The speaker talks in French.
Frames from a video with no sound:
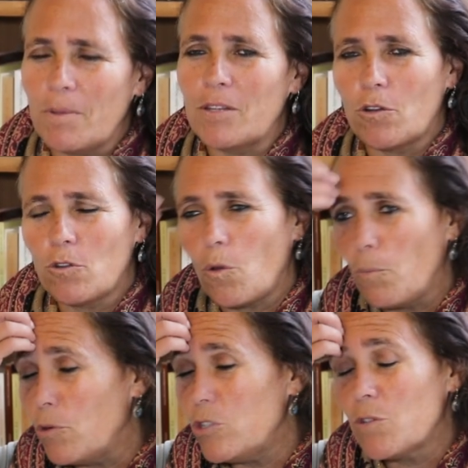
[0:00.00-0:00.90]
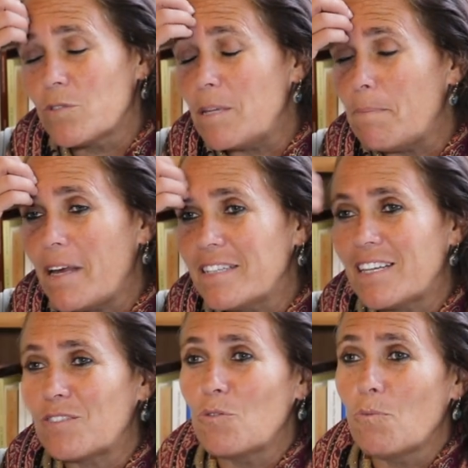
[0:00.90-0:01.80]
mais dans l'anthropologie, on ne sait pas
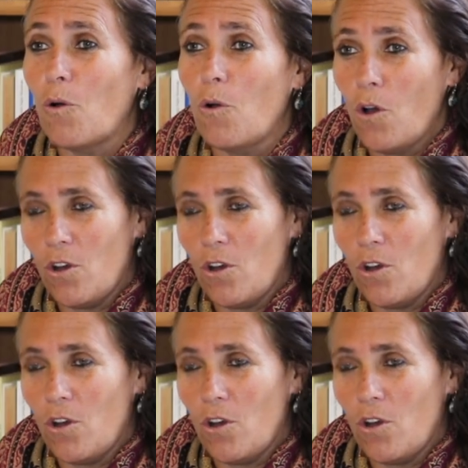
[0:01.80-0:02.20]
exactement